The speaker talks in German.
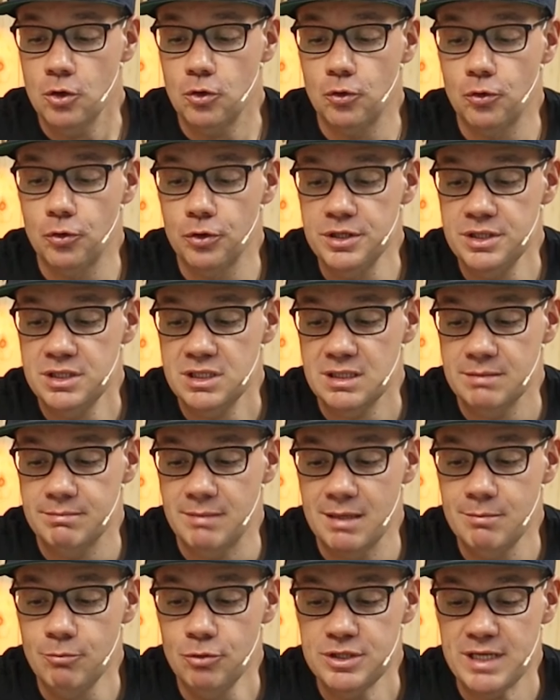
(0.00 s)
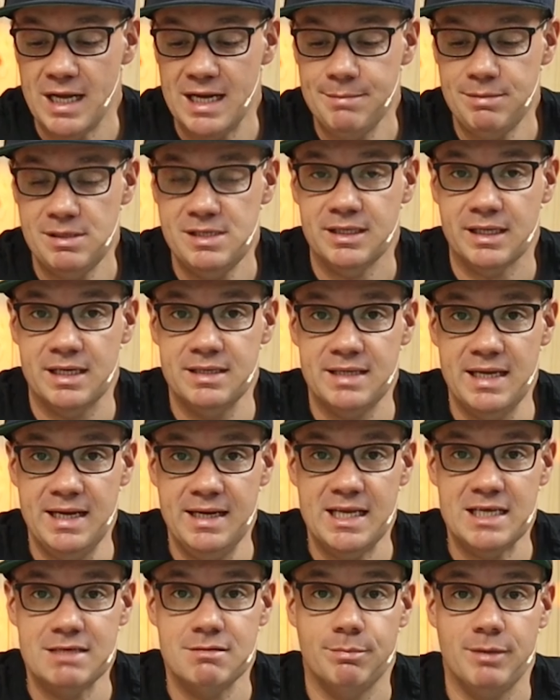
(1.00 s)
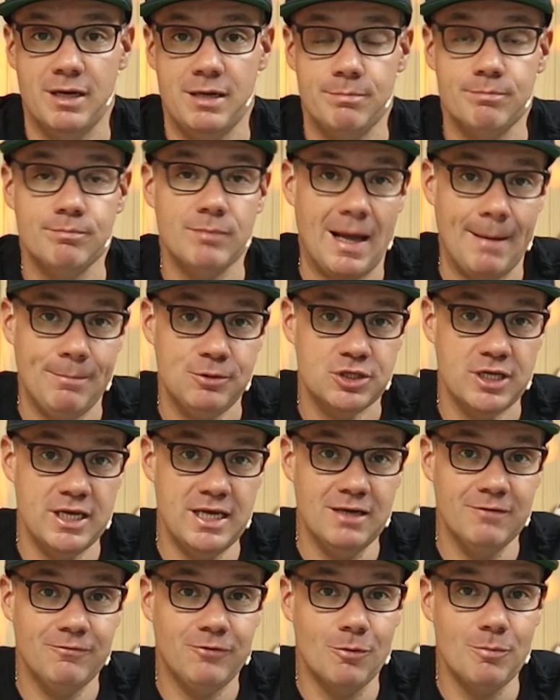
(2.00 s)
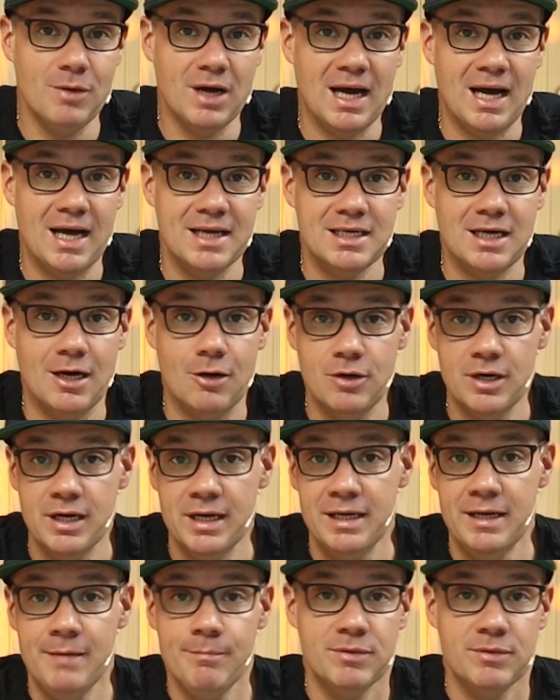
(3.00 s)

Und man muss halt ein bisschen daran denken, dass man beim Absteigen vom Rad auch